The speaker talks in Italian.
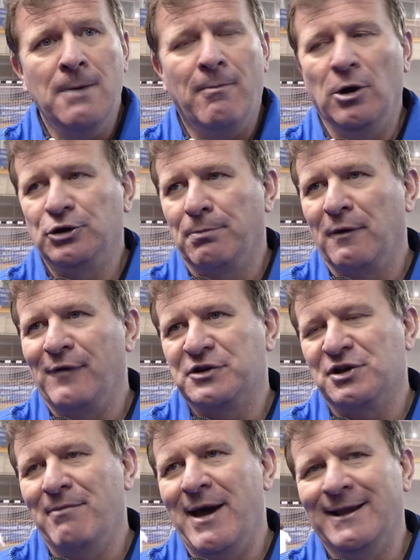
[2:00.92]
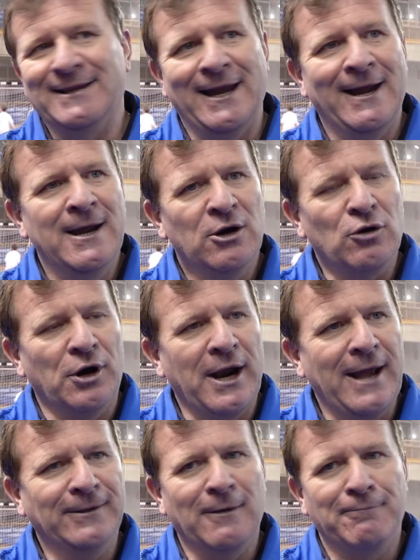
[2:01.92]
molto più facilmente
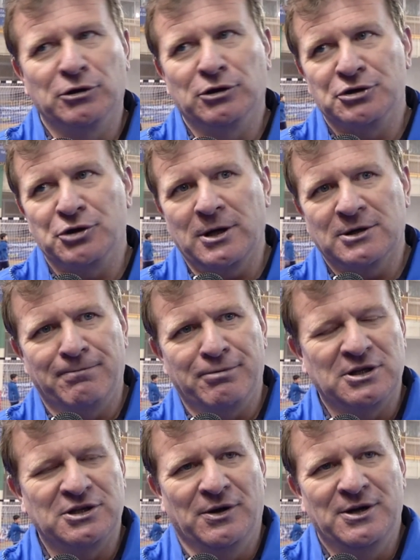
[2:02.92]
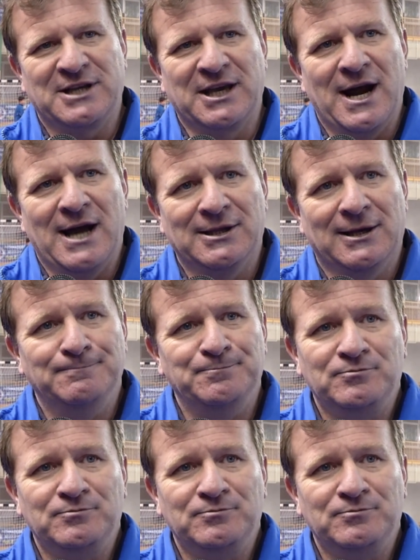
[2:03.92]
correndo piuttosto che su posizione schierata